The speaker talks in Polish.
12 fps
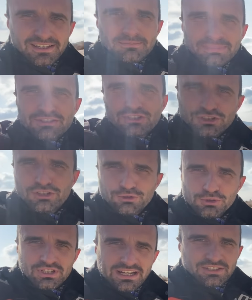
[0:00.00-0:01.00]
będzie się
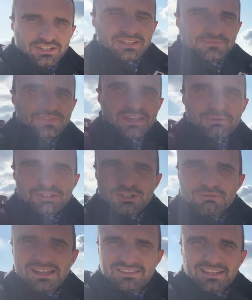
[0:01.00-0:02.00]
ruszać, nie będzie
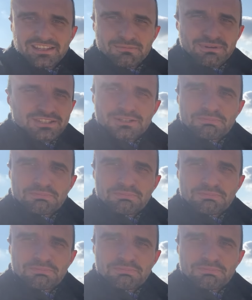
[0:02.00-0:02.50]
ładnie, nie będzie